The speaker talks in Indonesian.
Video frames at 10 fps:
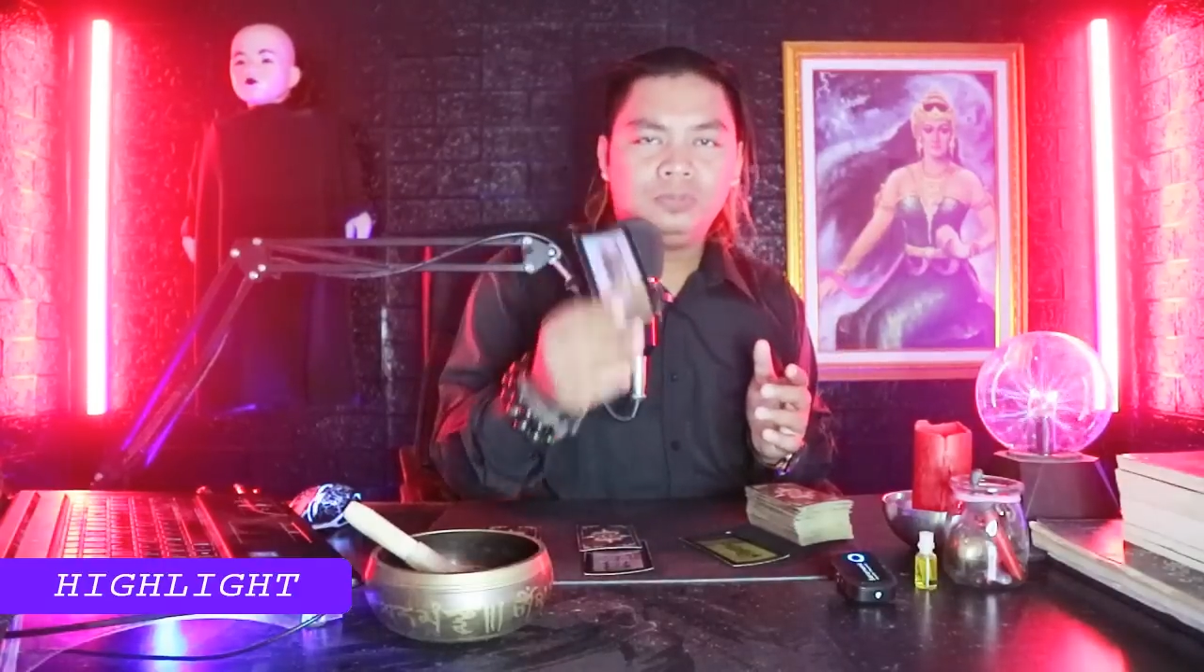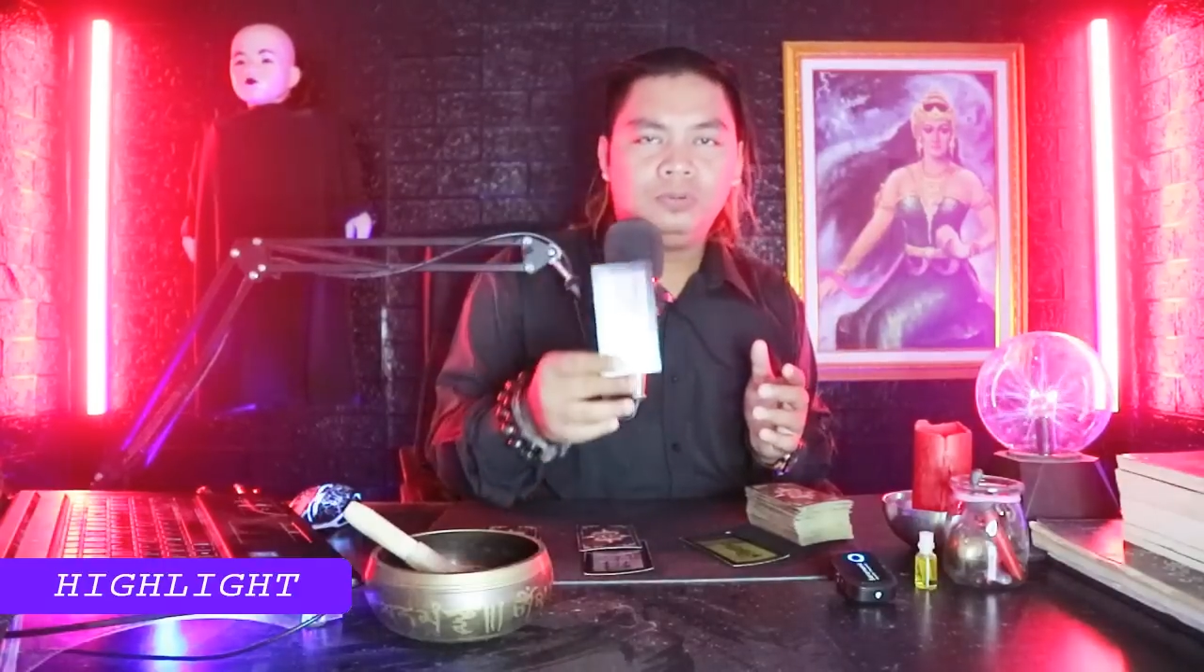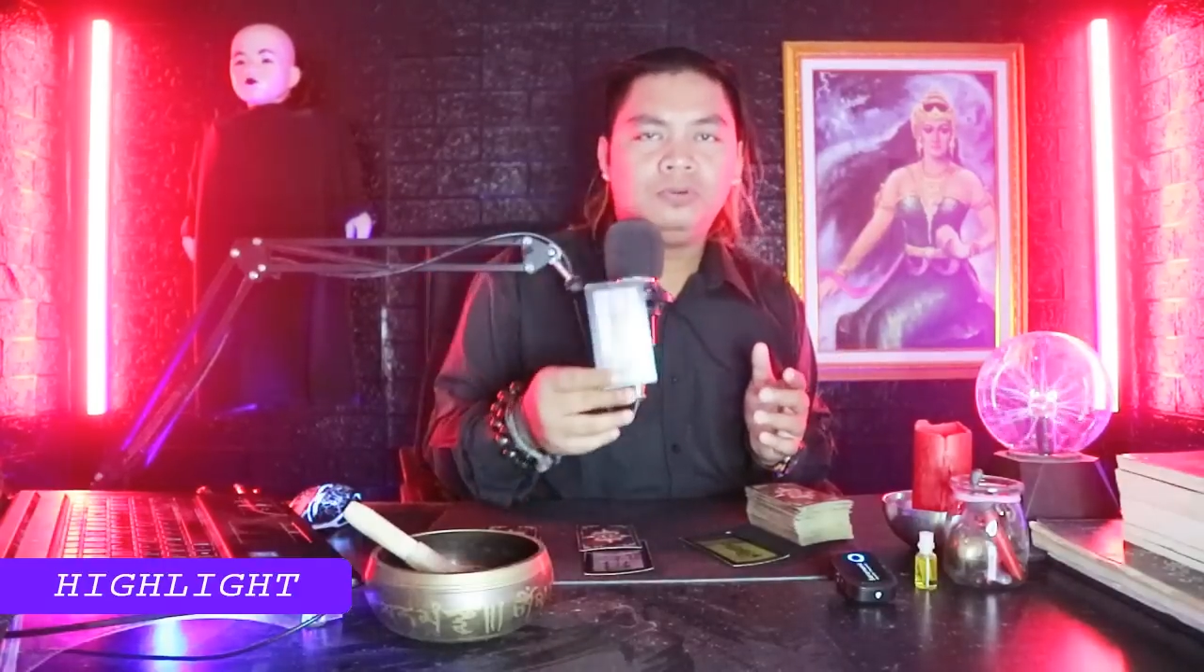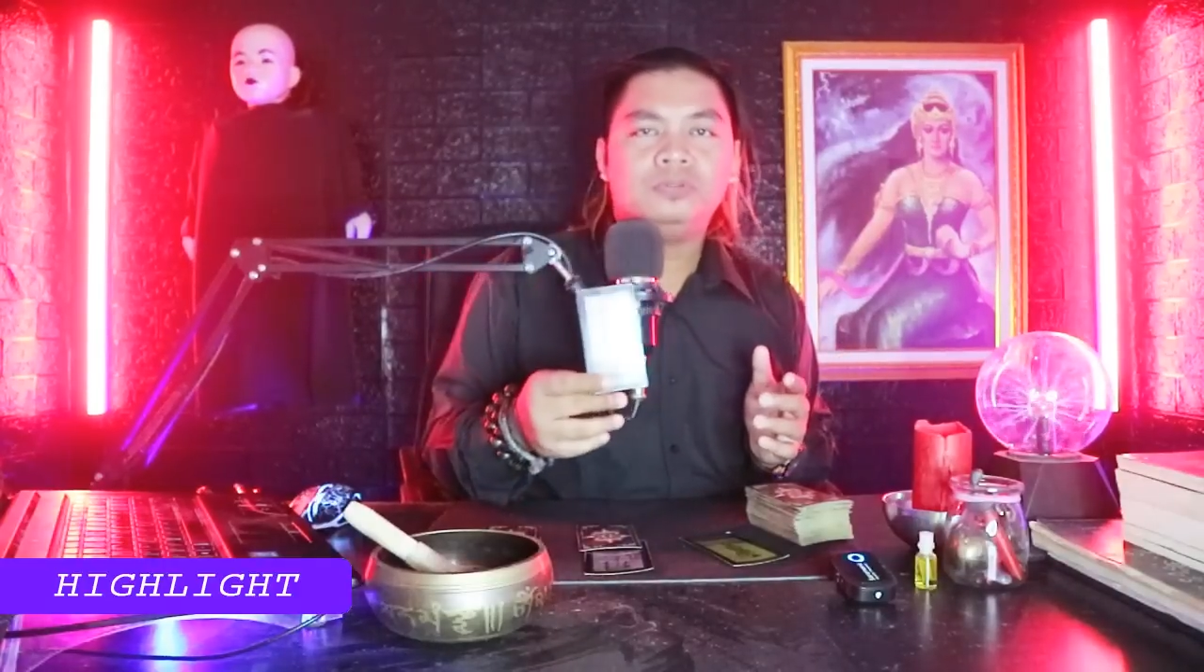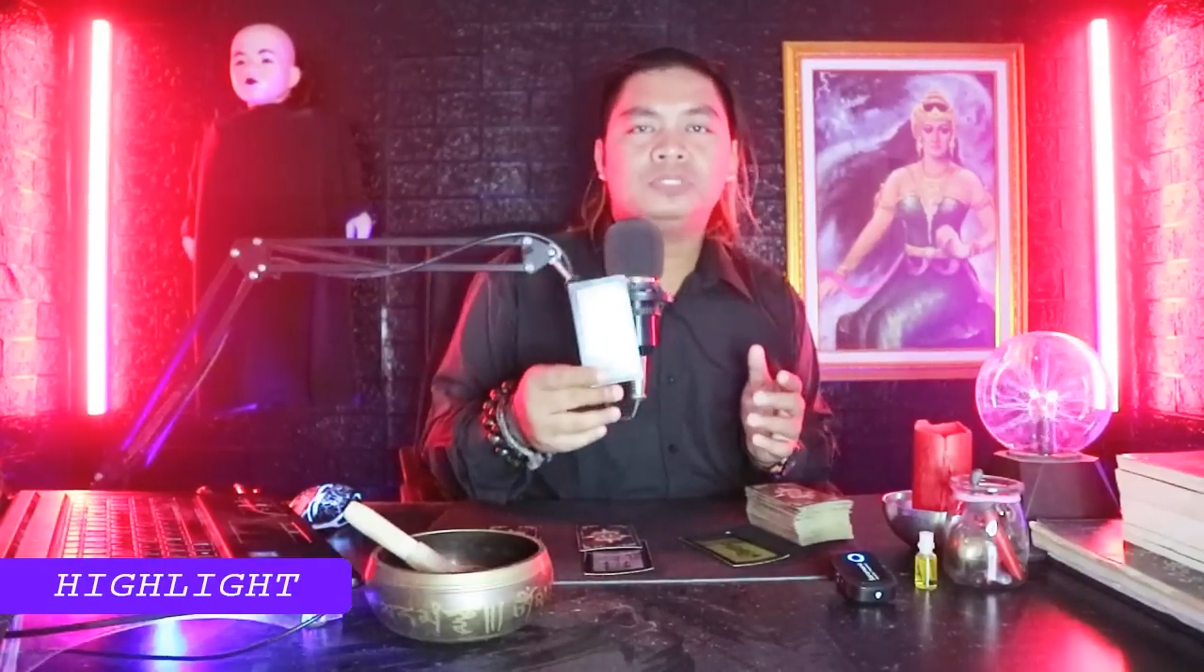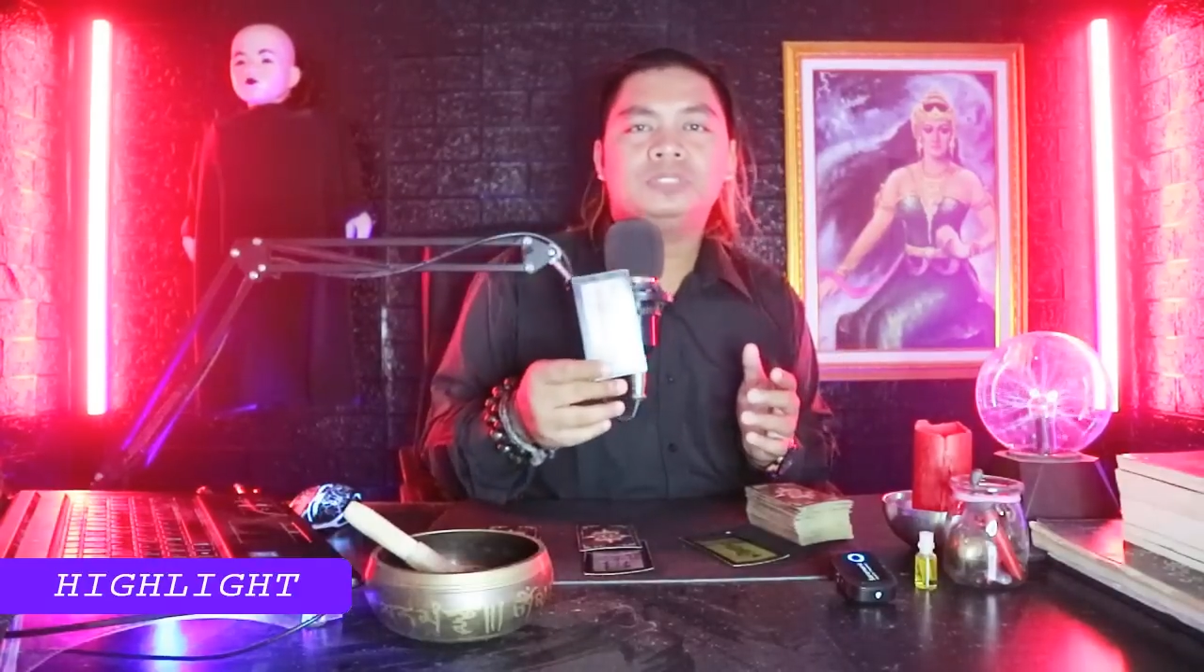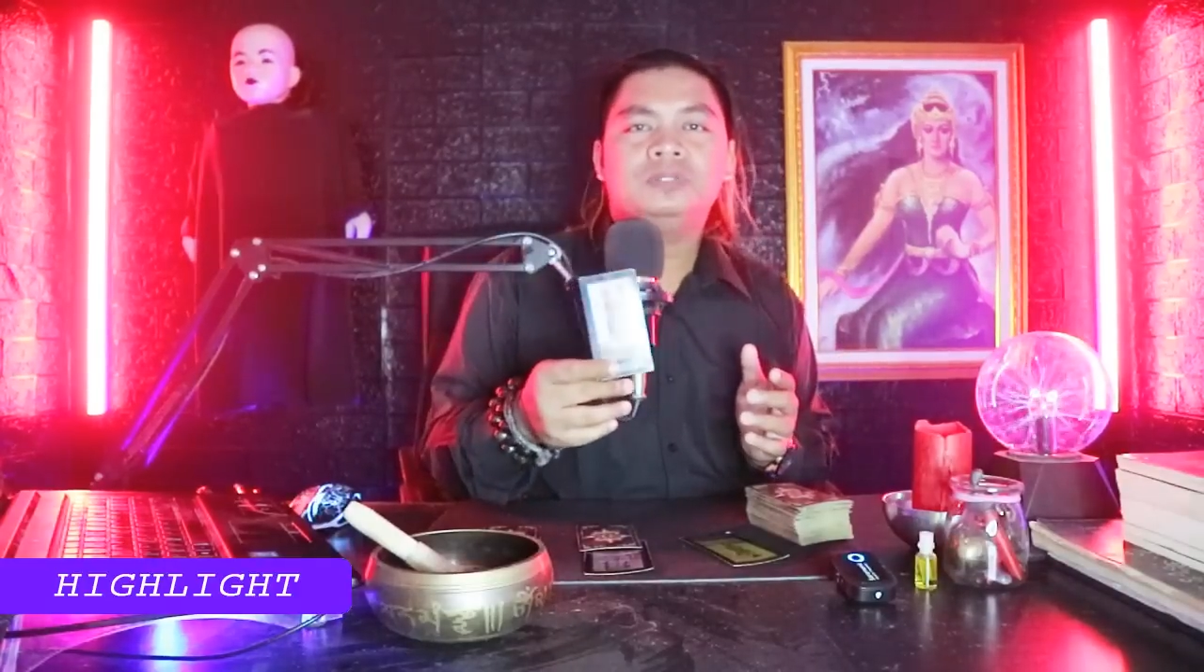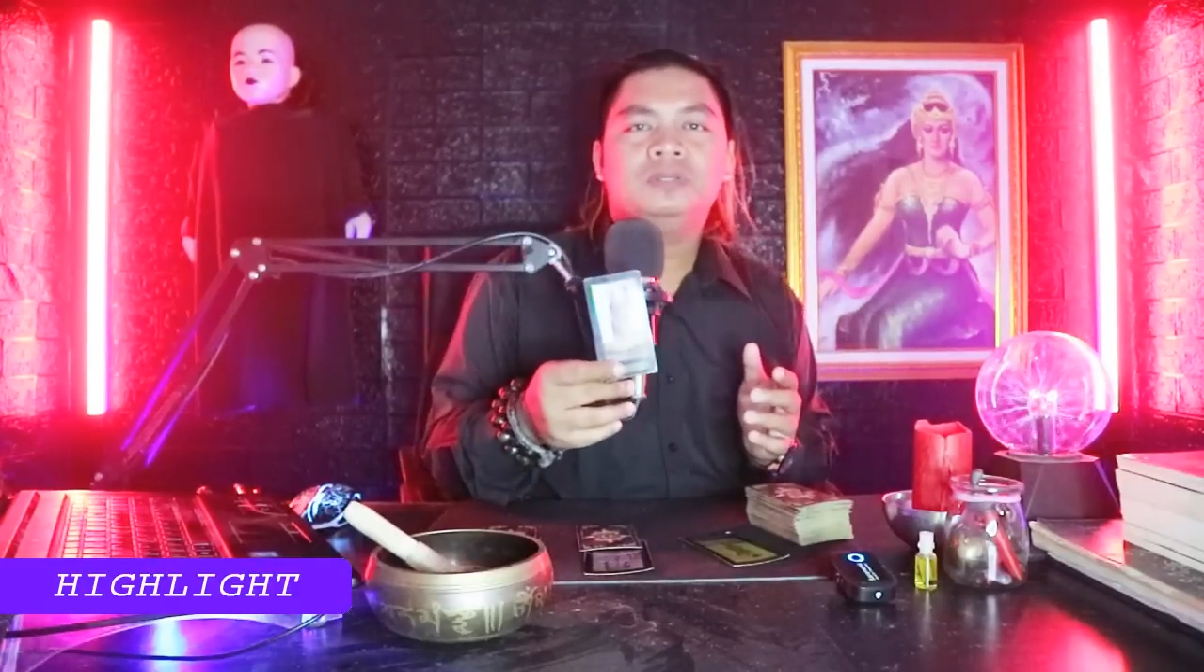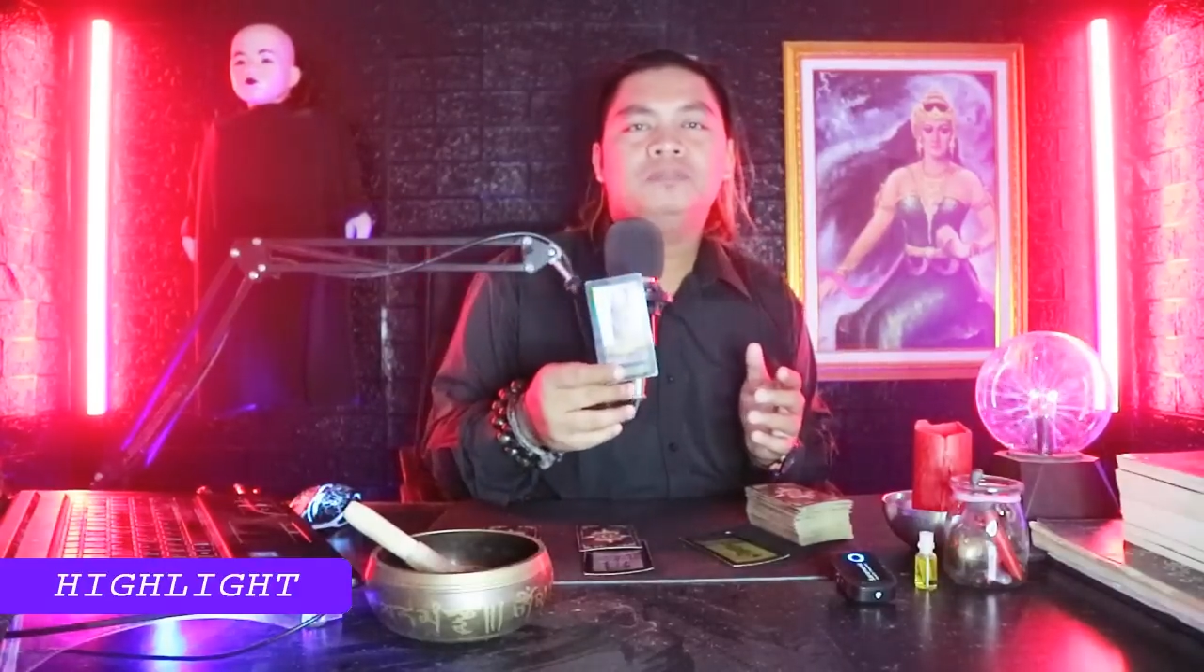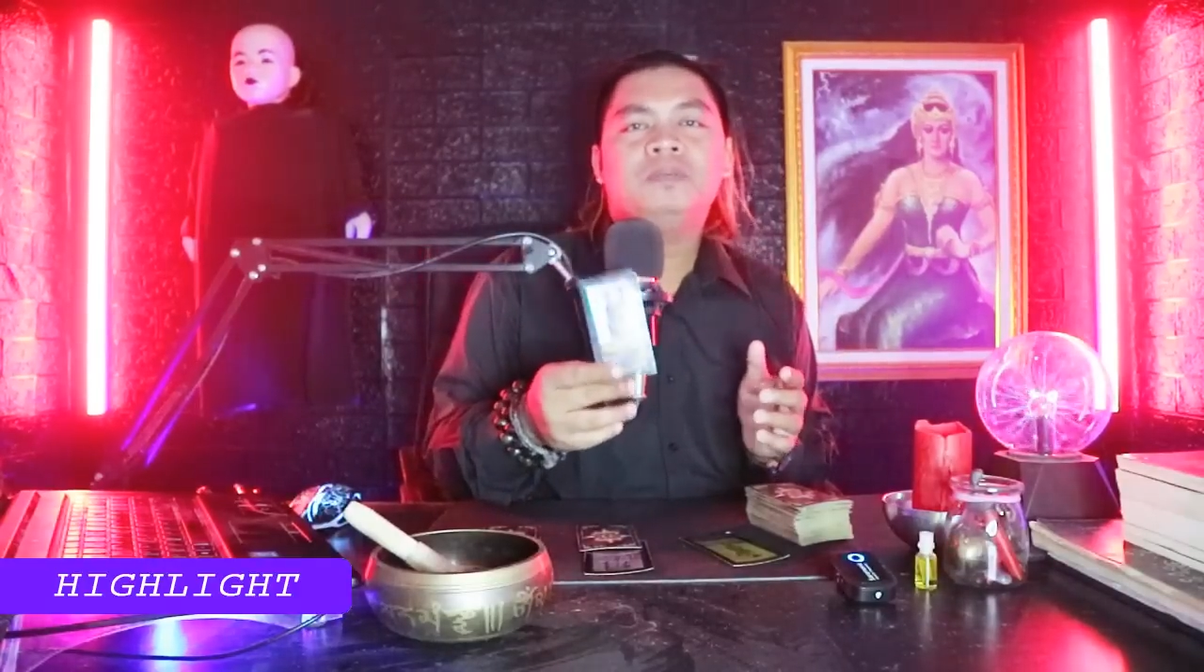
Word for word: tulus